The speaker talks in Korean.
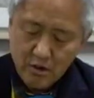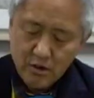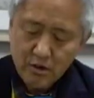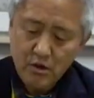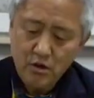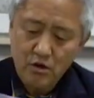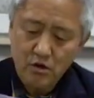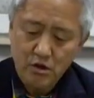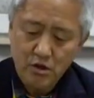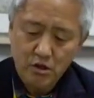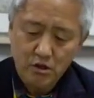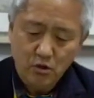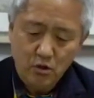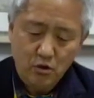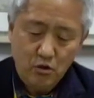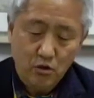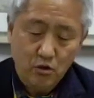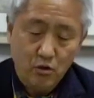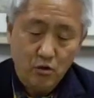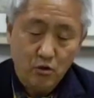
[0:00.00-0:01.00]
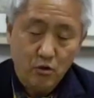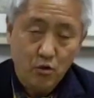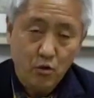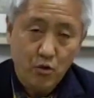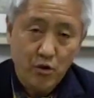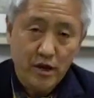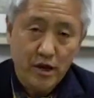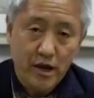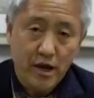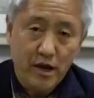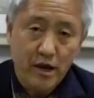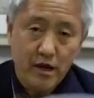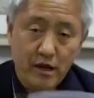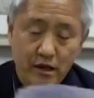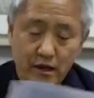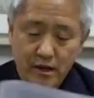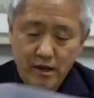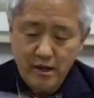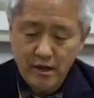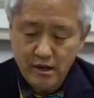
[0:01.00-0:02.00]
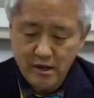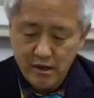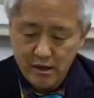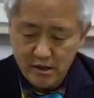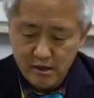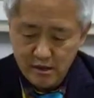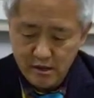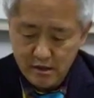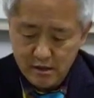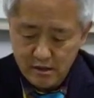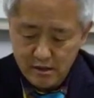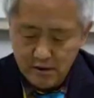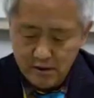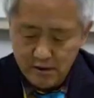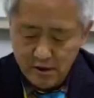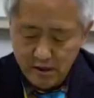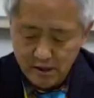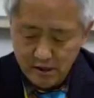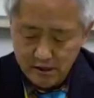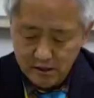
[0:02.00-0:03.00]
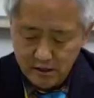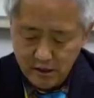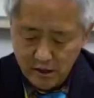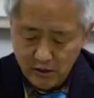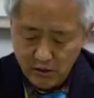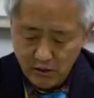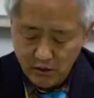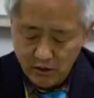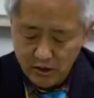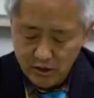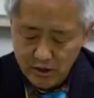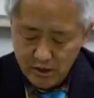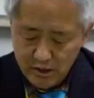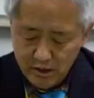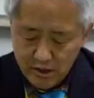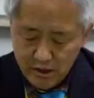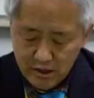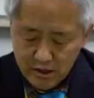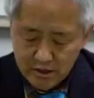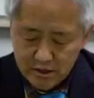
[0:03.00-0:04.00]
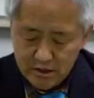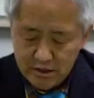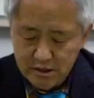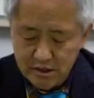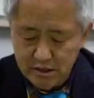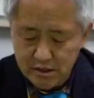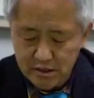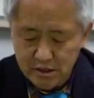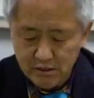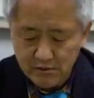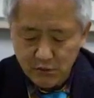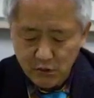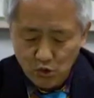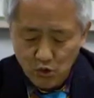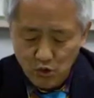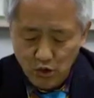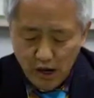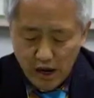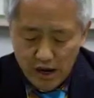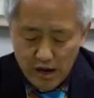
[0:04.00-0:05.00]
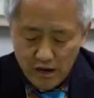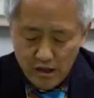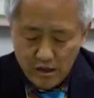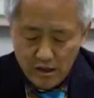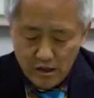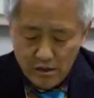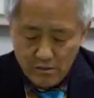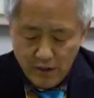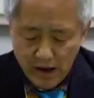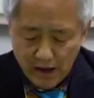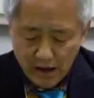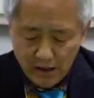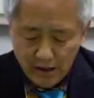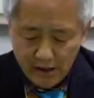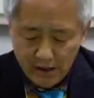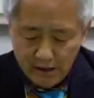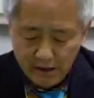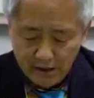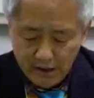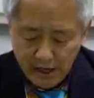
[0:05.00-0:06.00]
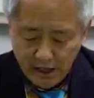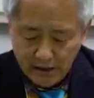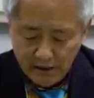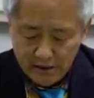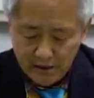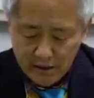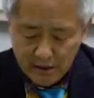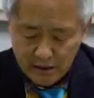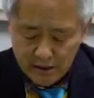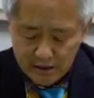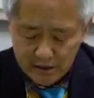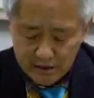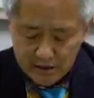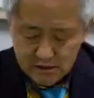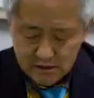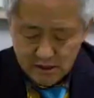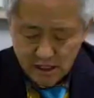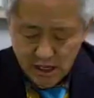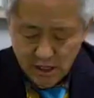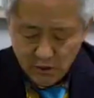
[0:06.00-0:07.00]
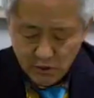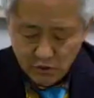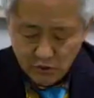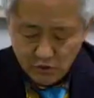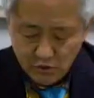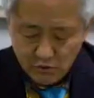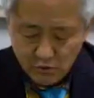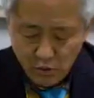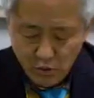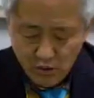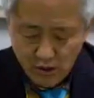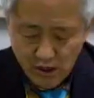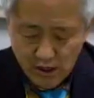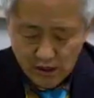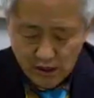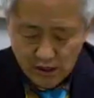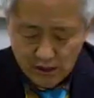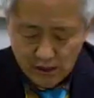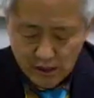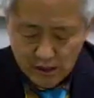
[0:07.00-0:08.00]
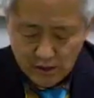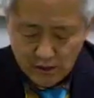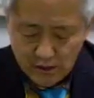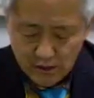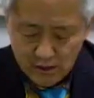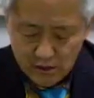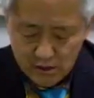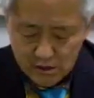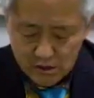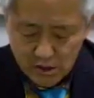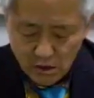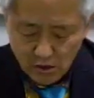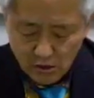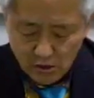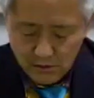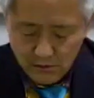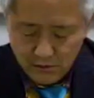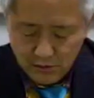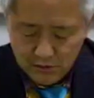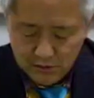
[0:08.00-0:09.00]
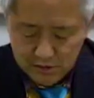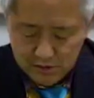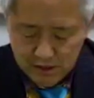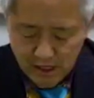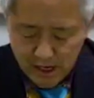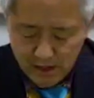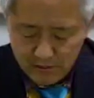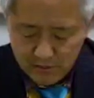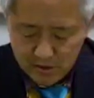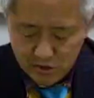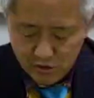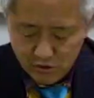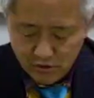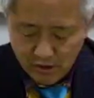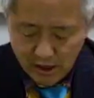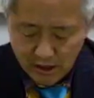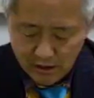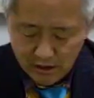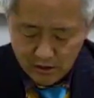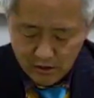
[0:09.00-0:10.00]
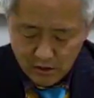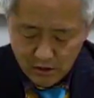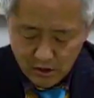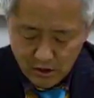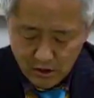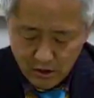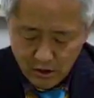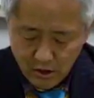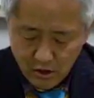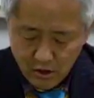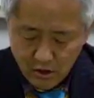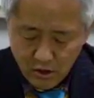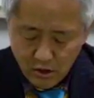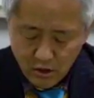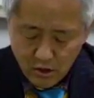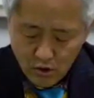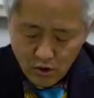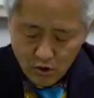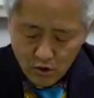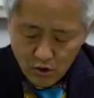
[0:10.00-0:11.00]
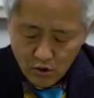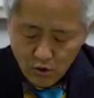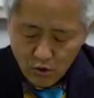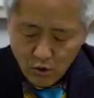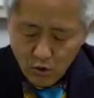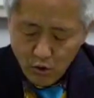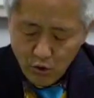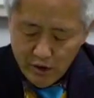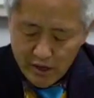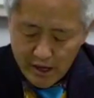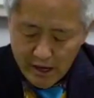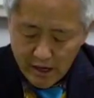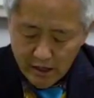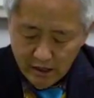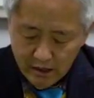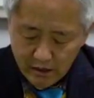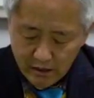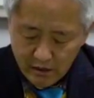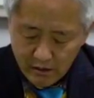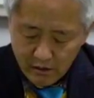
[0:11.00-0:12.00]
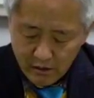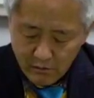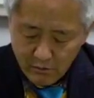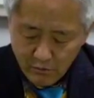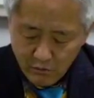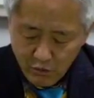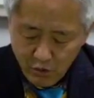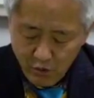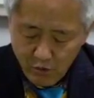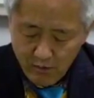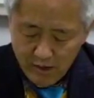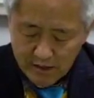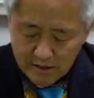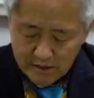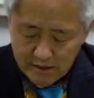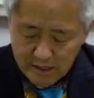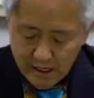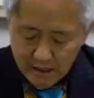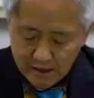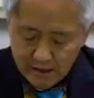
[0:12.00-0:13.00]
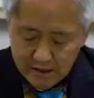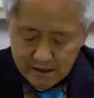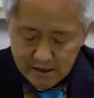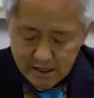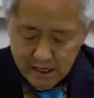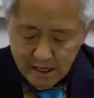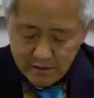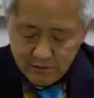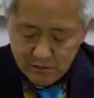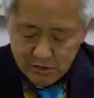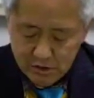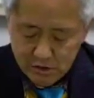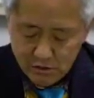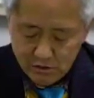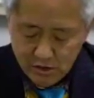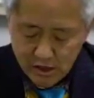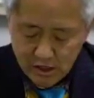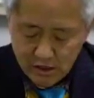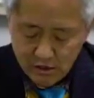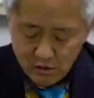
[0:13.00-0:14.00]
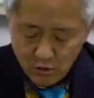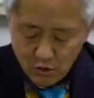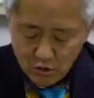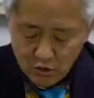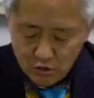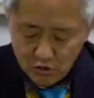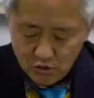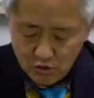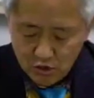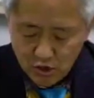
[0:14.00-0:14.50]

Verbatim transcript: 경기도 고향의 이야기인데요. 진입로 알바기 탓 차로는 못 가게 된 서글픈 차 미술관 고향 포마차 디자인 미술관이 오지로